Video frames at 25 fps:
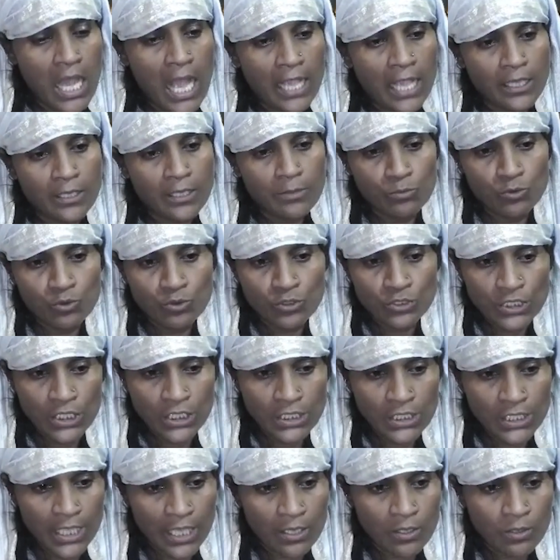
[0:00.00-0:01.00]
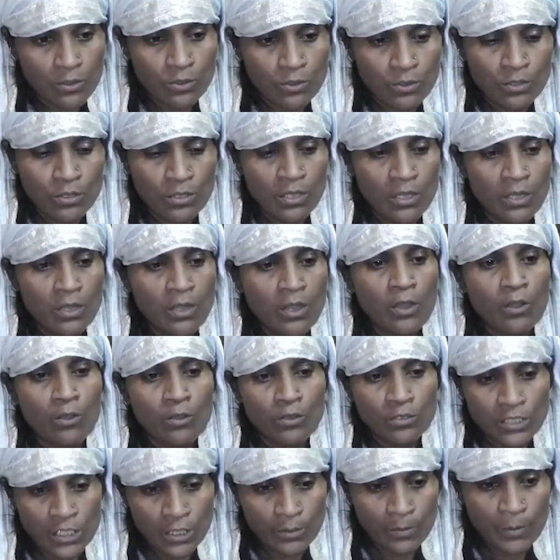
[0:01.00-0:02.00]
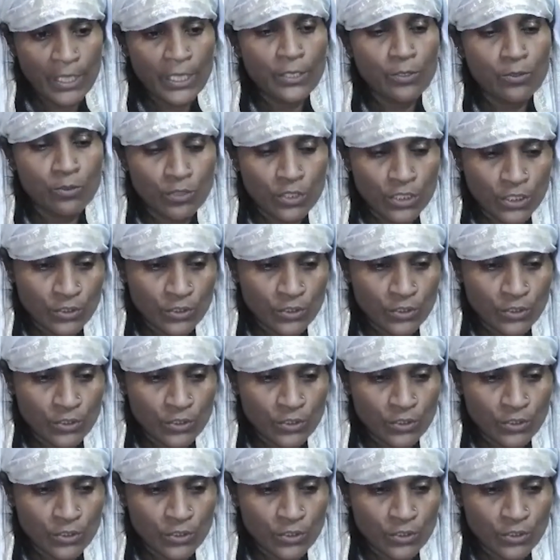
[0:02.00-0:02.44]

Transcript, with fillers: আরে মুখটা দেখো হতে পারে